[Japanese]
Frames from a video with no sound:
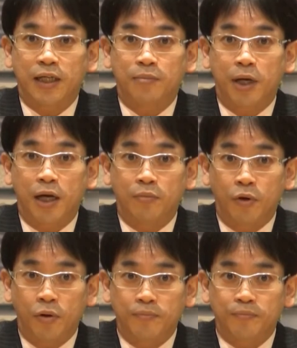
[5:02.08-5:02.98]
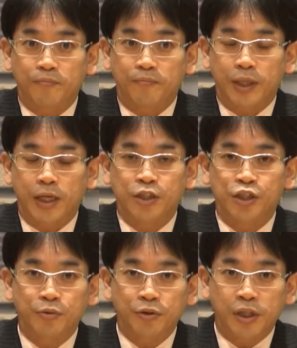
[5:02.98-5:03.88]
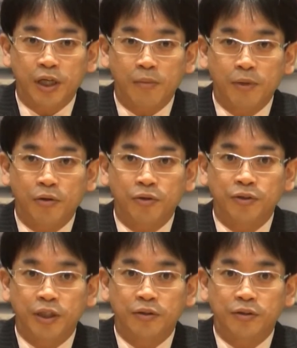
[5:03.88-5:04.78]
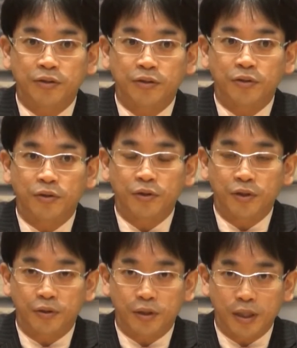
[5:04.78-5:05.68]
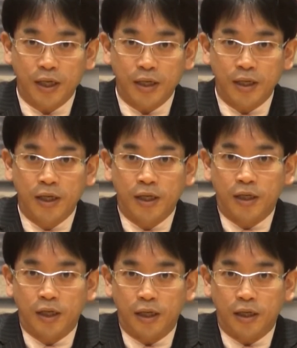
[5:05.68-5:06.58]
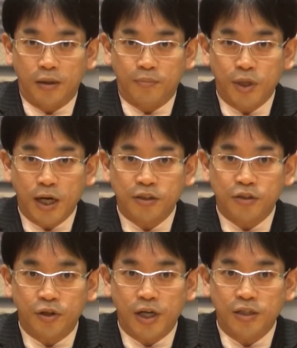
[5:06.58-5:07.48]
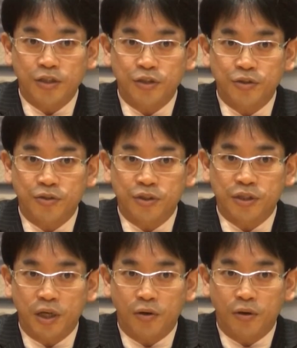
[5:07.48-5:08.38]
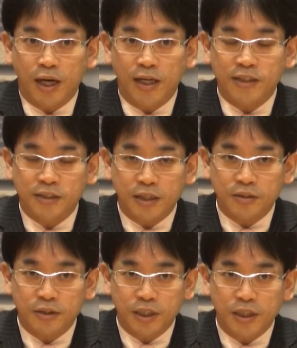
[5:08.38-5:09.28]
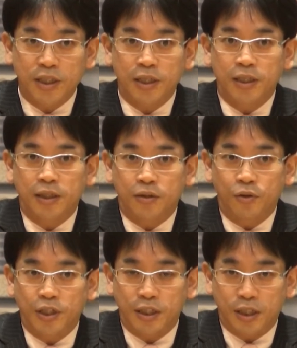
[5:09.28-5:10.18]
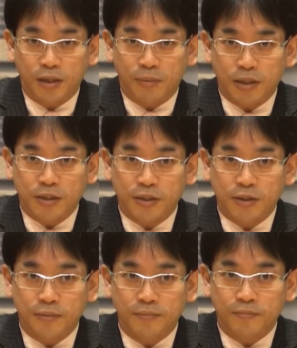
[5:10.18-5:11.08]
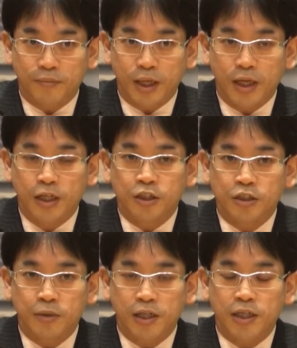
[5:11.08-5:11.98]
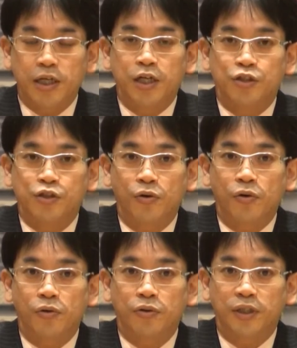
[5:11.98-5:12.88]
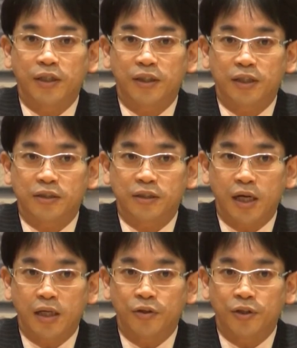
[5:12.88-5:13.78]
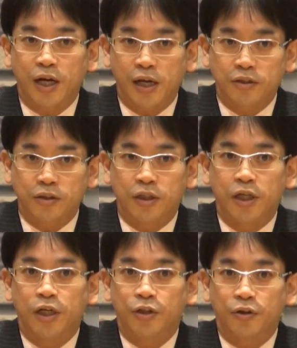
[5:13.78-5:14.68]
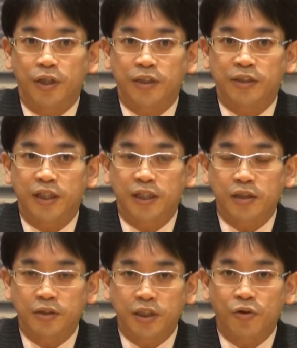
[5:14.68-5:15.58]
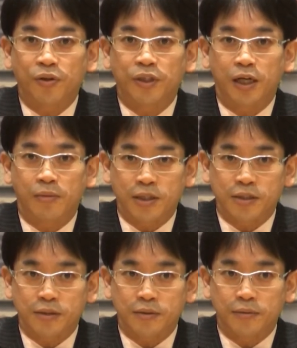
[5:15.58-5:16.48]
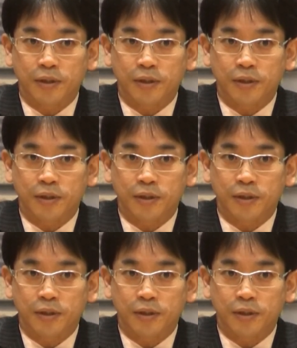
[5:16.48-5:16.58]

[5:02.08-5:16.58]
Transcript: い場合も自分で画面をクリックすることによって、えー、プラッツの編集者を介さずに取引できます。つまり、情報の伝達がより早く、より正確に行われます。